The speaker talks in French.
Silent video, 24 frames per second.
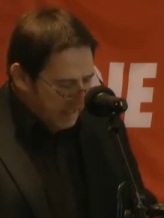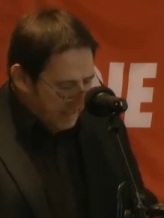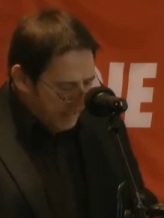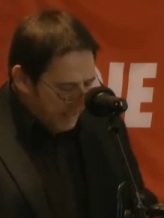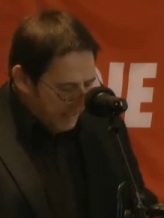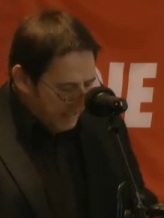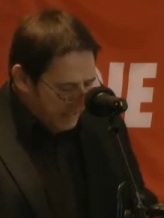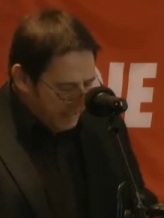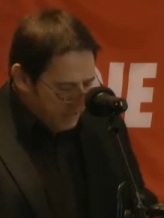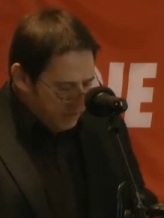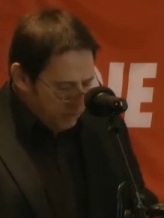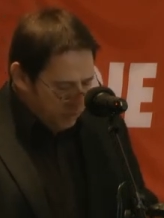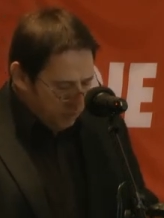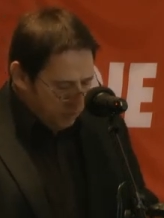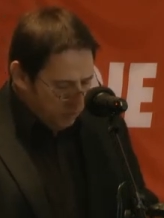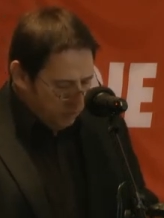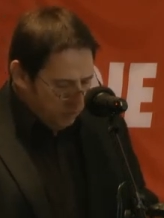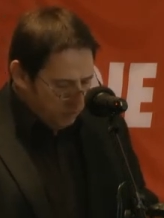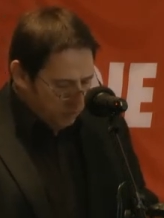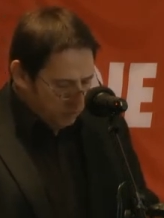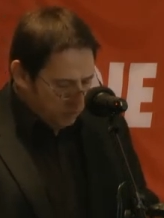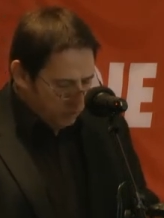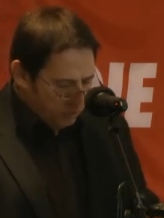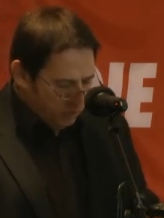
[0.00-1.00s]
La question du
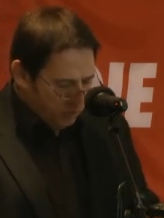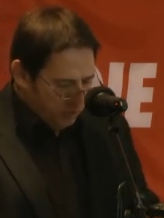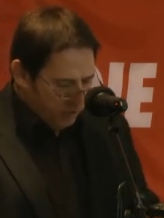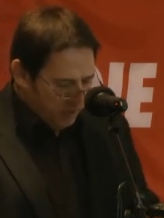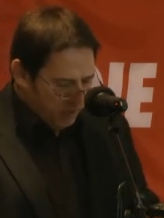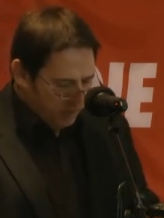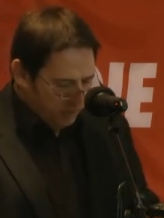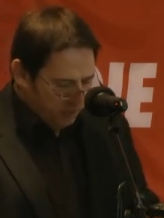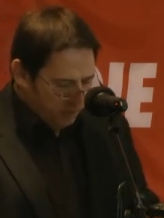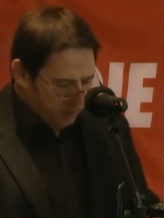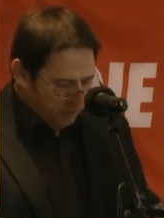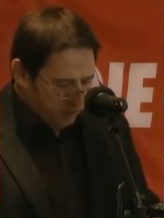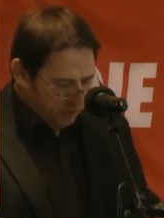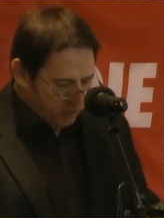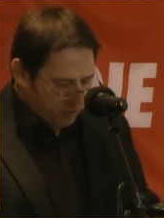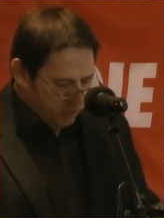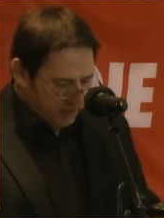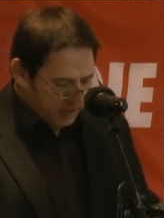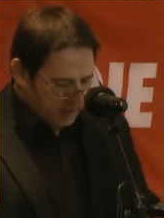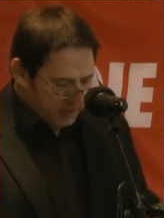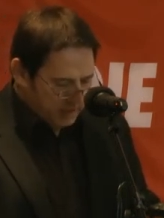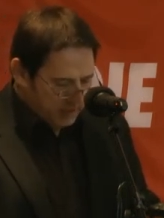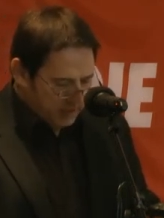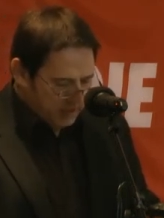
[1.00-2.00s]
contrôle de la production
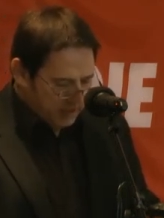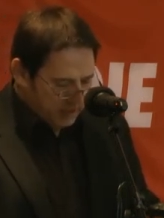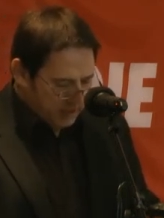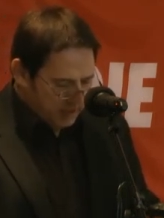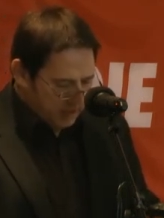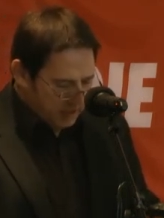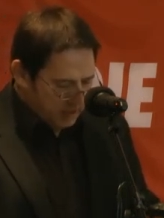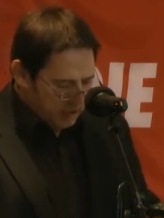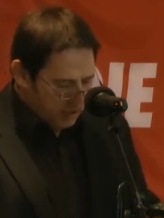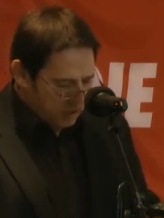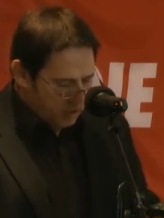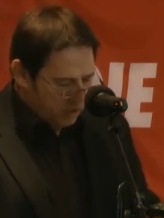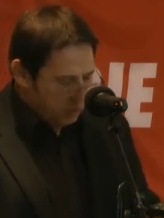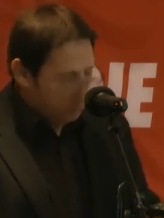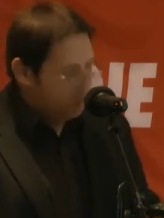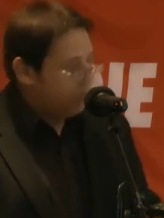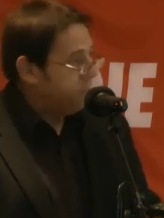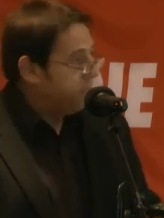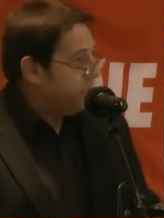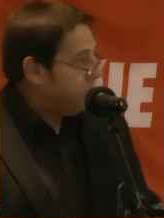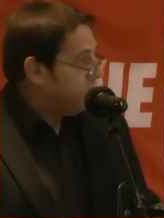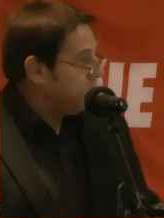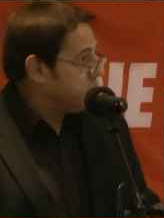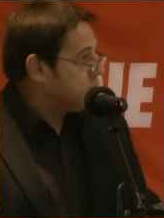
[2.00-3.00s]
d'acier se
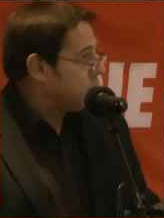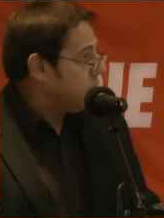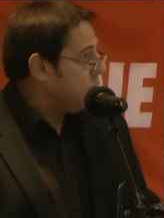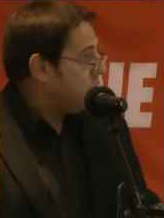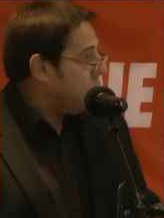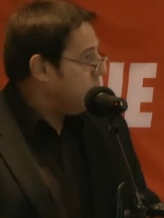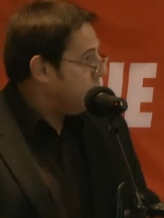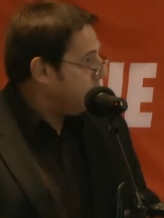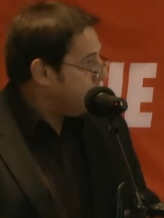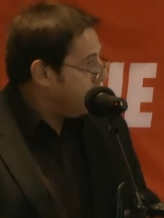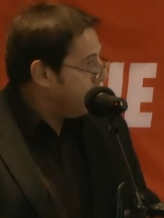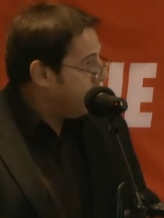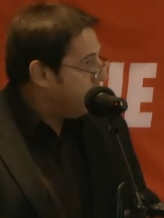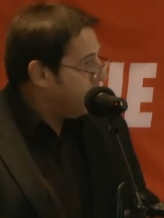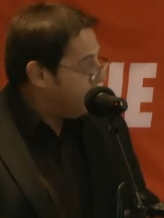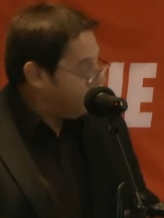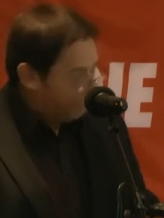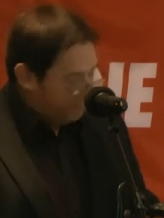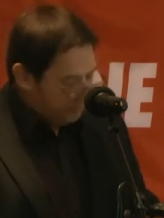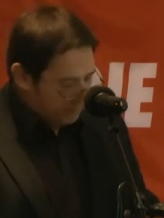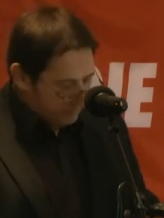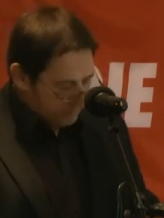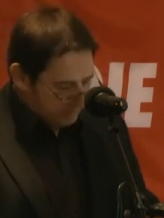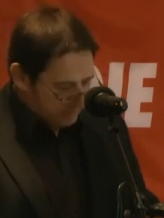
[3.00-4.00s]
pose en
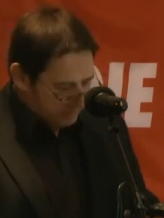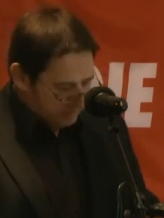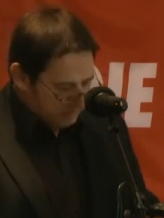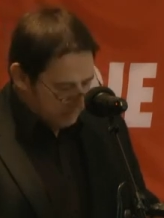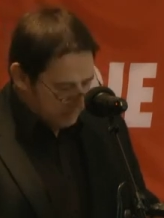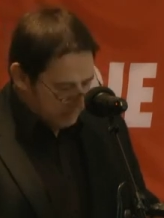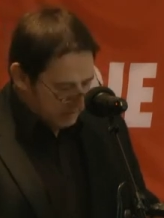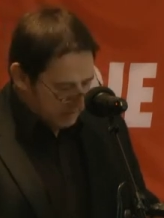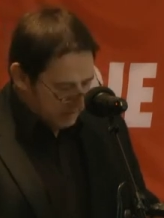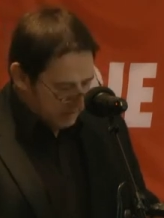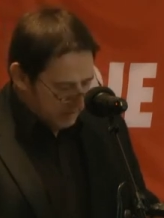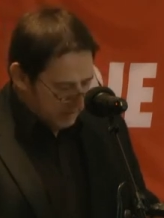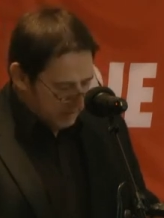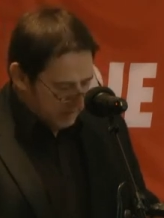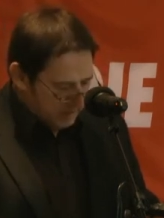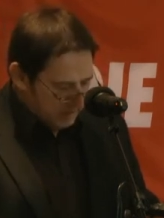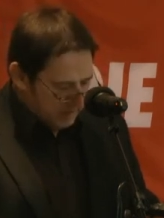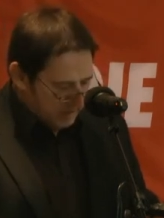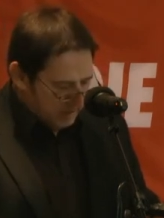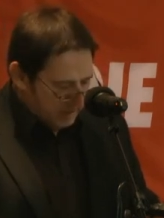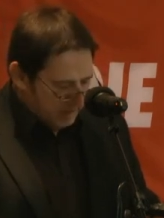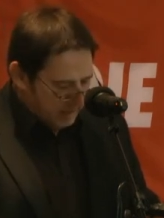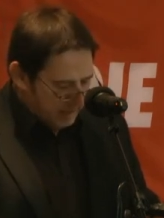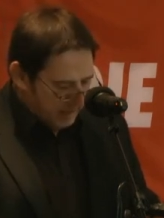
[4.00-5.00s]
Europe.
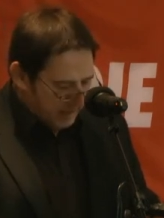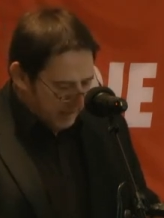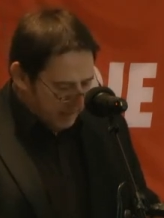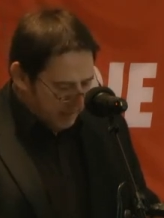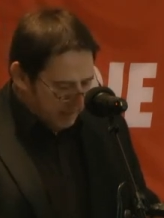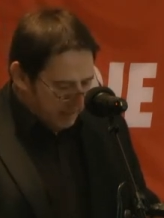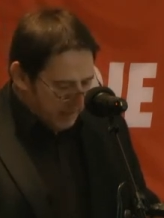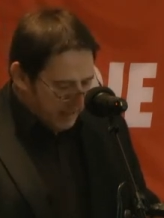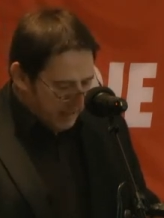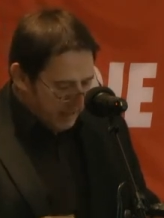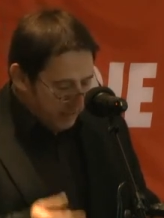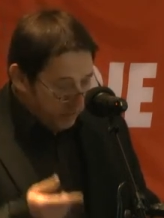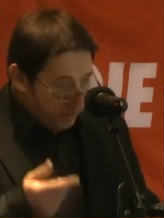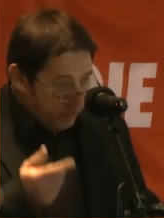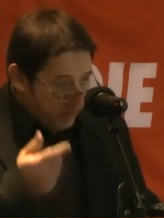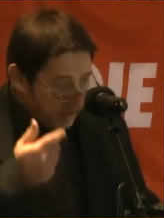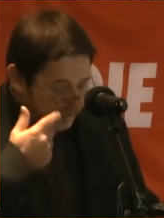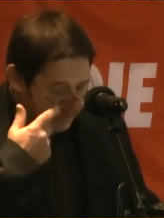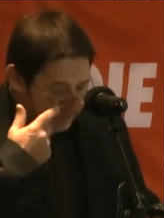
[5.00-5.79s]
Les camarades de la